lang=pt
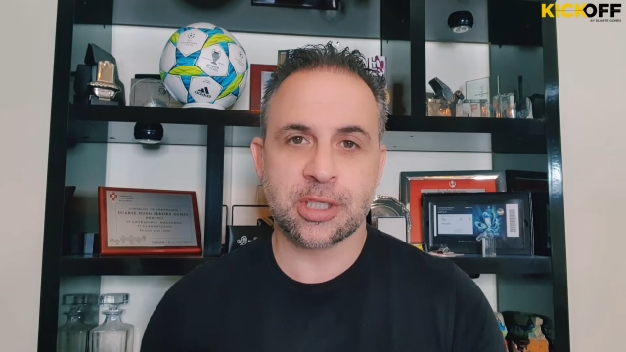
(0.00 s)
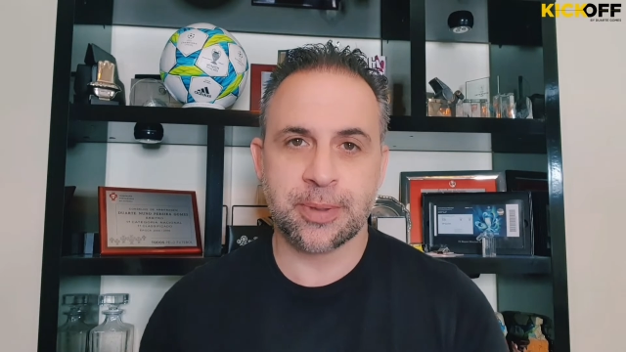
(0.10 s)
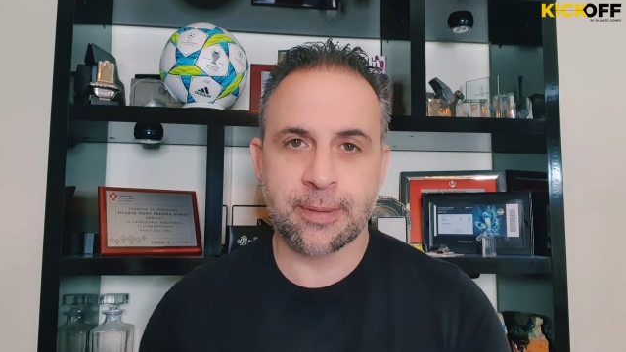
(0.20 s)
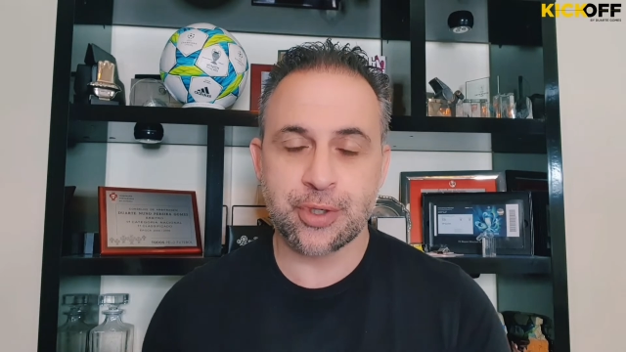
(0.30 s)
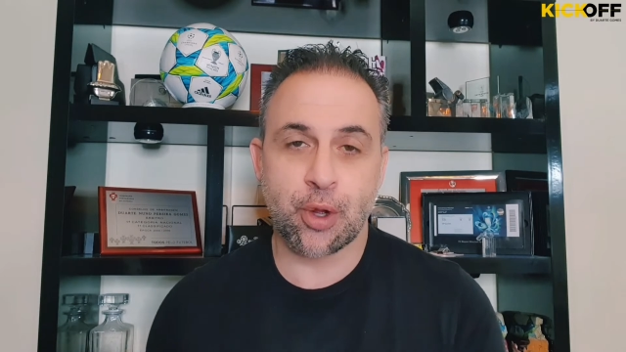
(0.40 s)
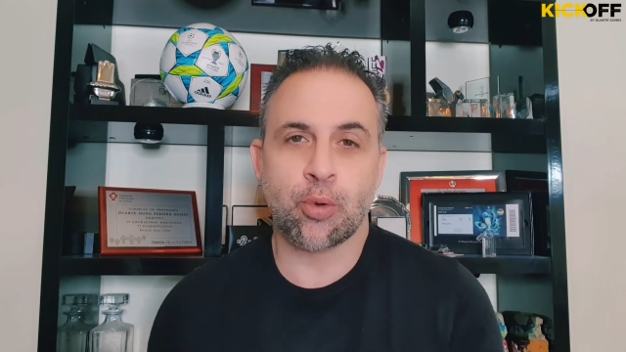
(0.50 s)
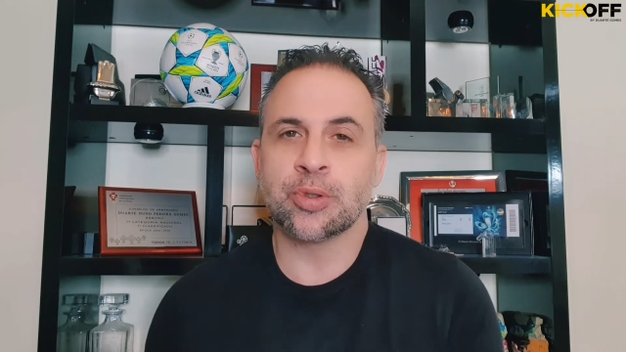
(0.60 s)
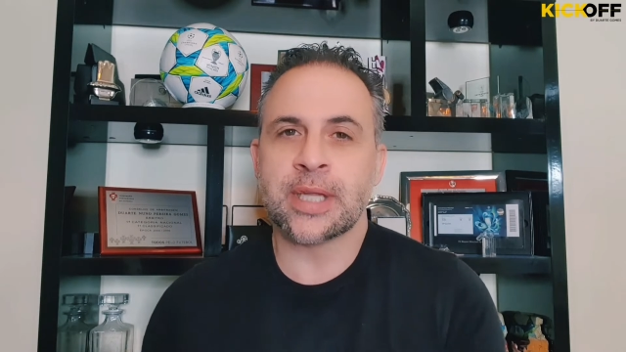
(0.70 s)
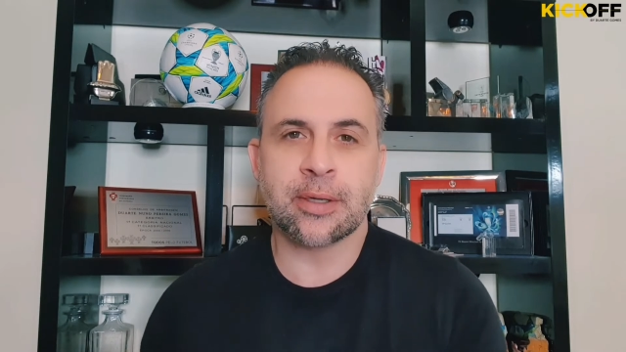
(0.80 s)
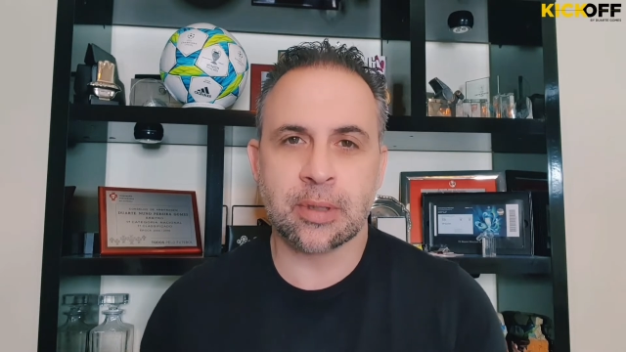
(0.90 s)
sabemos que é o
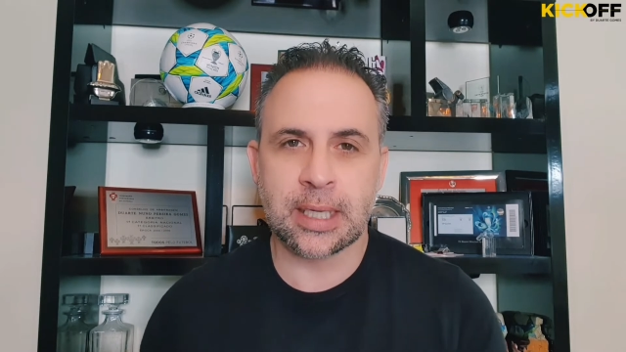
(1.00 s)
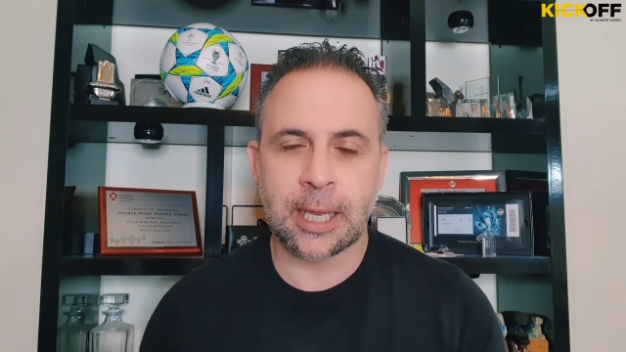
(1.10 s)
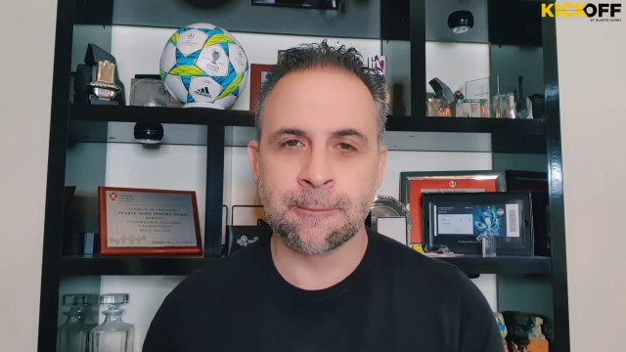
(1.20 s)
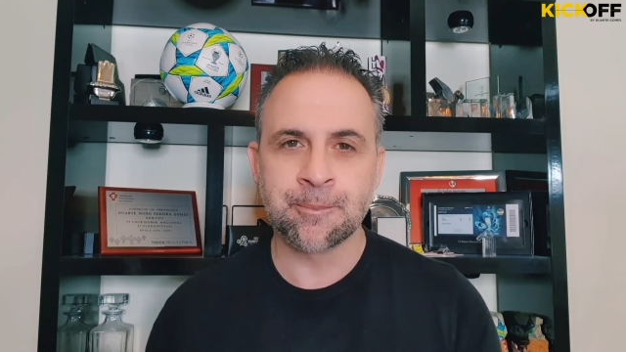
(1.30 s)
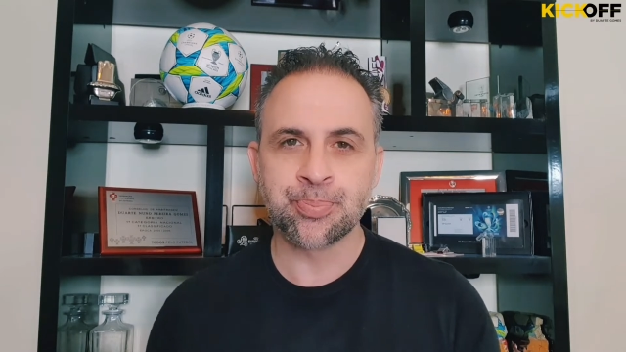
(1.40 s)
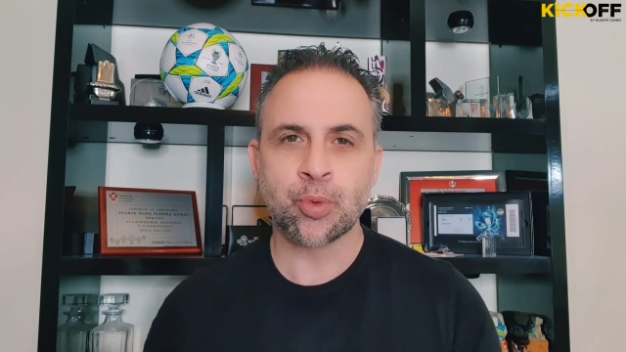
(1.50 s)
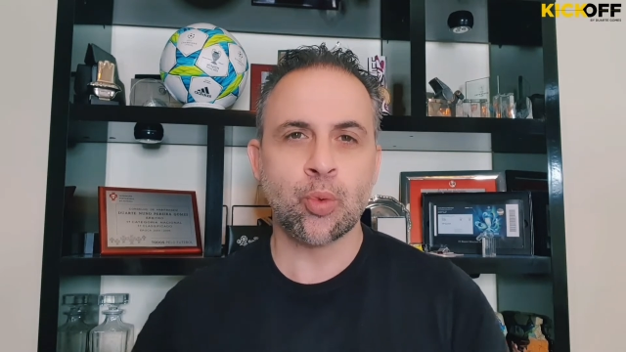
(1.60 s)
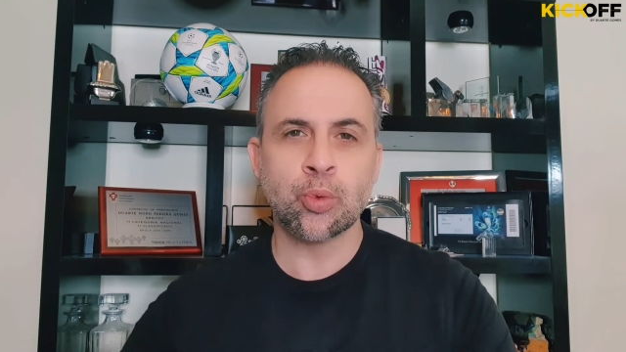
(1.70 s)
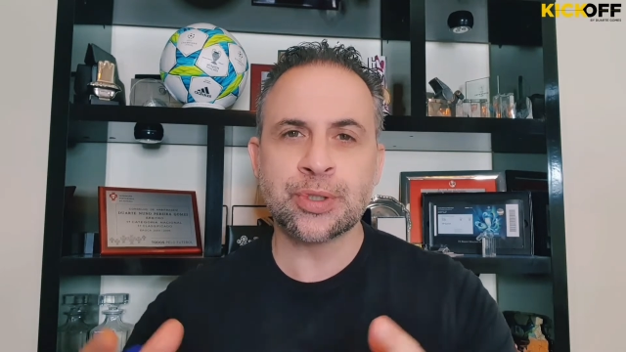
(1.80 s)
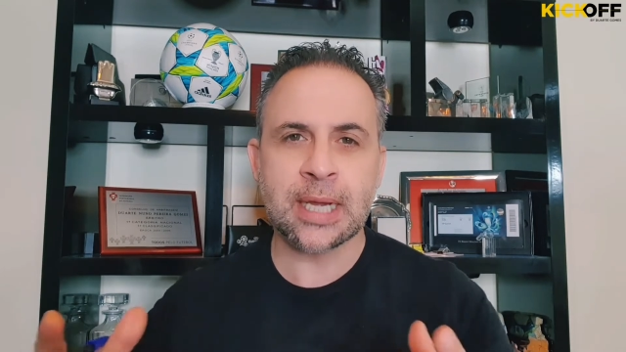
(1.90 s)
contacto legal, o
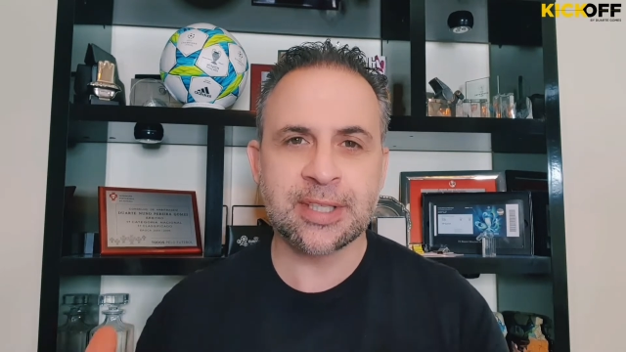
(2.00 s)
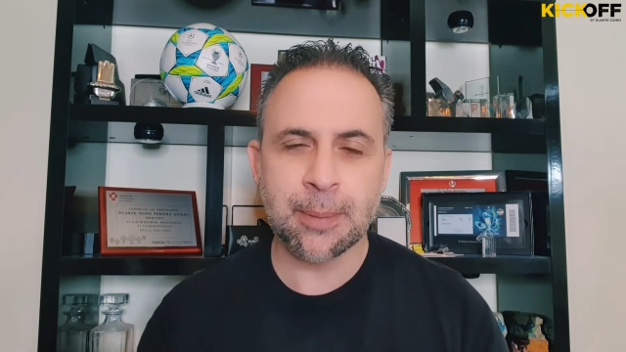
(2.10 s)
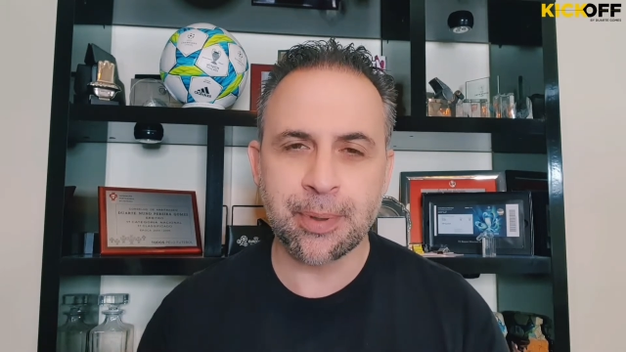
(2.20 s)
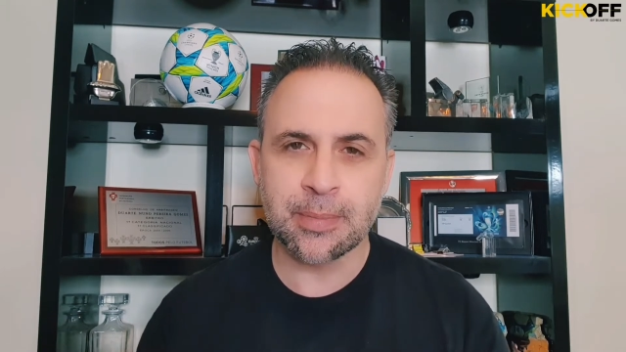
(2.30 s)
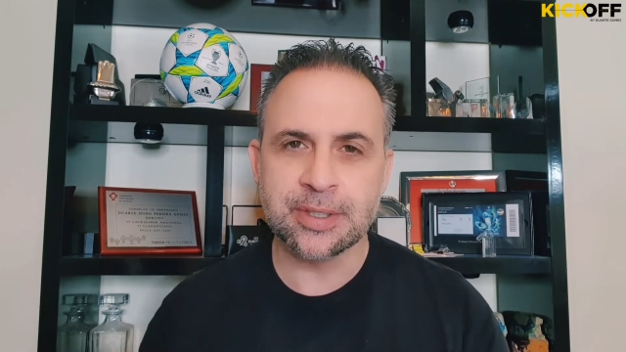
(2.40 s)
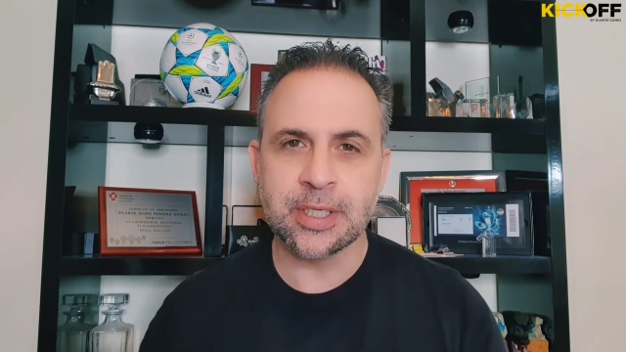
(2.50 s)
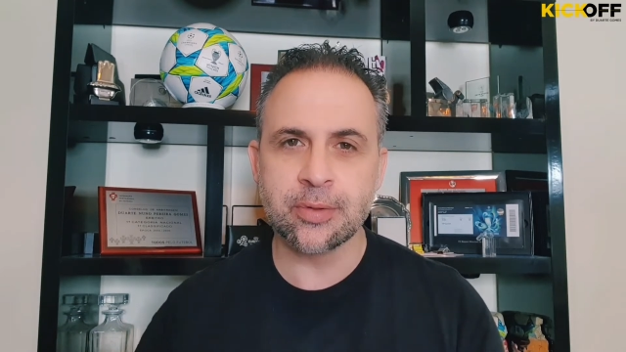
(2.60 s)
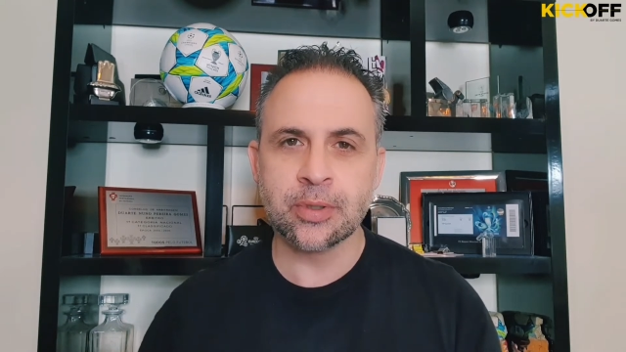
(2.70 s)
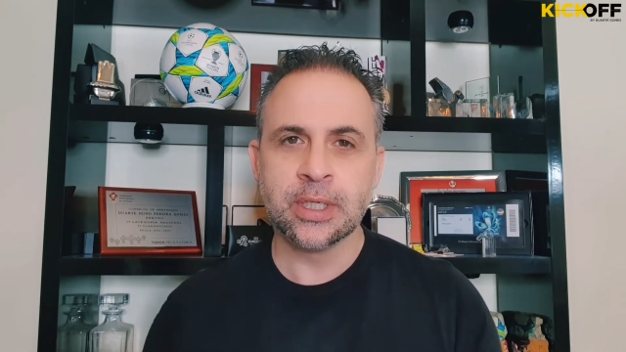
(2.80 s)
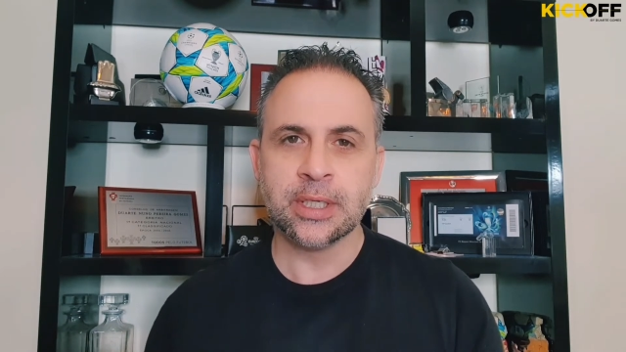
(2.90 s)
contacto que é
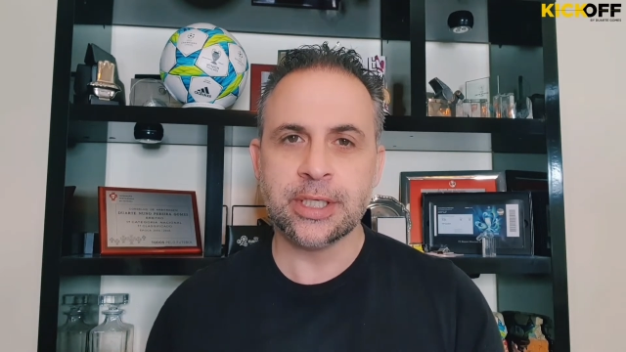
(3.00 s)
permitido